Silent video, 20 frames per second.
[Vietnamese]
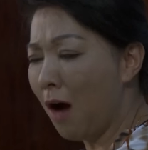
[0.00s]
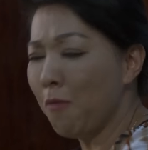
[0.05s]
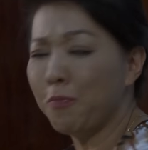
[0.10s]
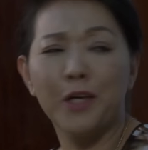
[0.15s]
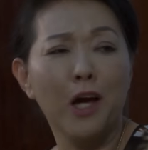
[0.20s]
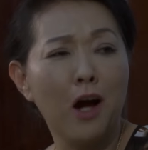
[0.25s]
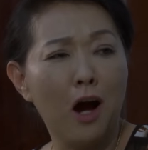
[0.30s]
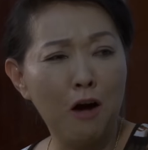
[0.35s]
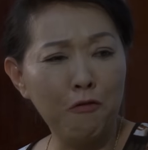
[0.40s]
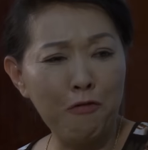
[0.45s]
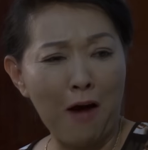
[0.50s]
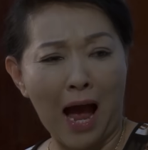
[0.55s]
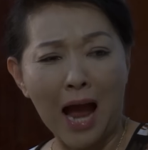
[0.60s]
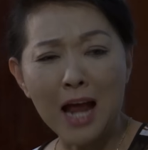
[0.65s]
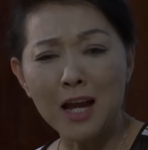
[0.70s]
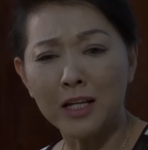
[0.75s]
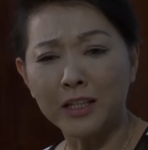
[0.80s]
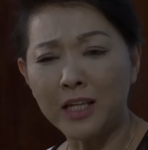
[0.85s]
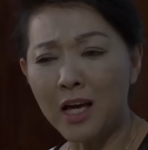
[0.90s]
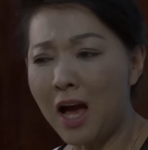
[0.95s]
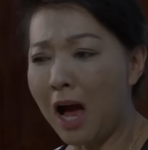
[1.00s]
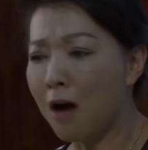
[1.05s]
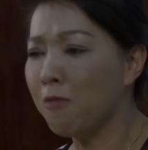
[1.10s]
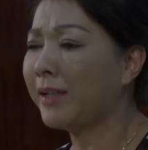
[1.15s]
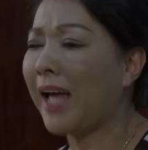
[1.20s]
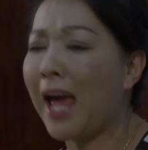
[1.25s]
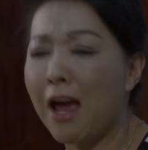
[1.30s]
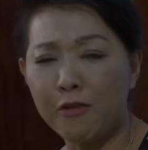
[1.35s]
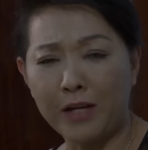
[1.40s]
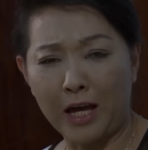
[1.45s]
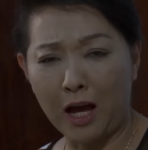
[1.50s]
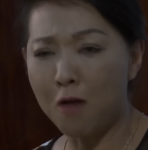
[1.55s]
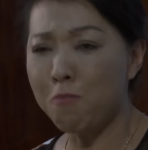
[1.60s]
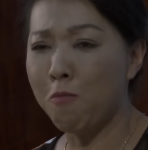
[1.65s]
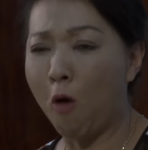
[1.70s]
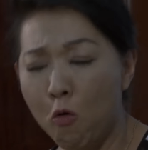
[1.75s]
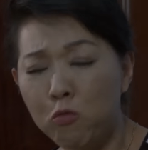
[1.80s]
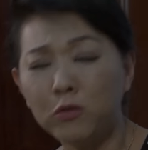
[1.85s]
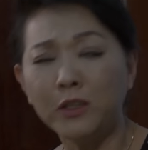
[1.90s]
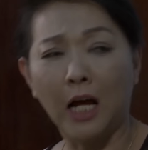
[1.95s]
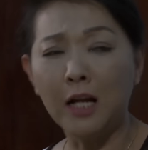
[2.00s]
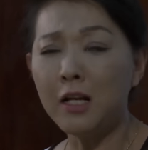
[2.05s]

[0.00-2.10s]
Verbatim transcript: Ông vừa phải thôi chứ, ông keo kiệt bủn